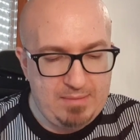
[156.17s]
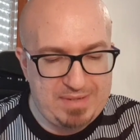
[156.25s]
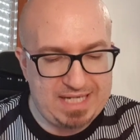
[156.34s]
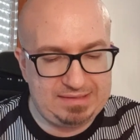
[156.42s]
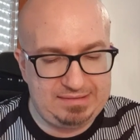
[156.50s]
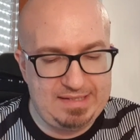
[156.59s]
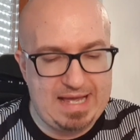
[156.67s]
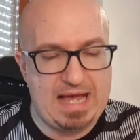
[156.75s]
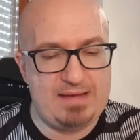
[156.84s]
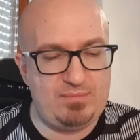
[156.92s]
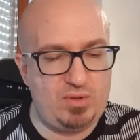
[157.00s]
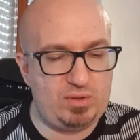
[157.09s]

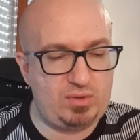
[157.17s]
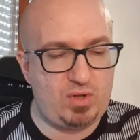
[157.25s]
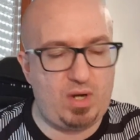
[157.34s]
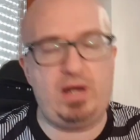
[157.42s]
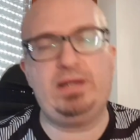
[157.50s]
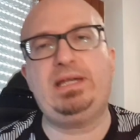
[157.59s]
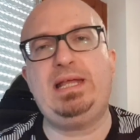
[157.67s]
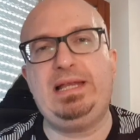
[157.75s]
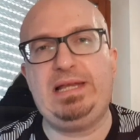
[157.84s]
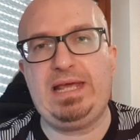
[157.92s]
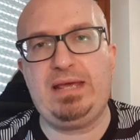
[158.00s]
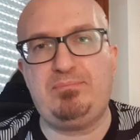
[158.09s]
Partiamo con
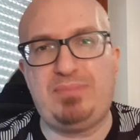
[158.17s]
le